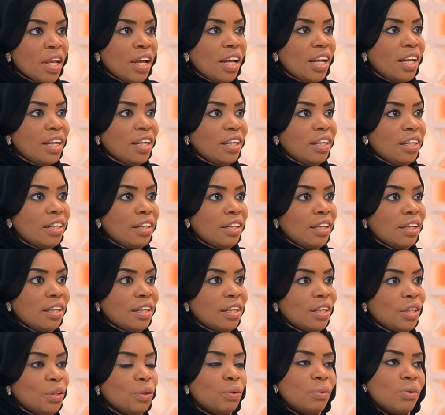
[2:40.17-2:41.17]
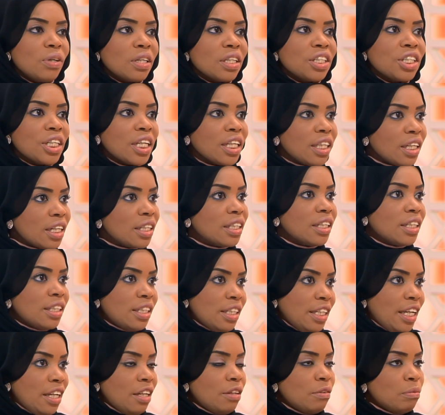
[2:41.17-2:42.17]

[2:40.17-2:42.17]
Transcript: آه، نور ايش كثر يعني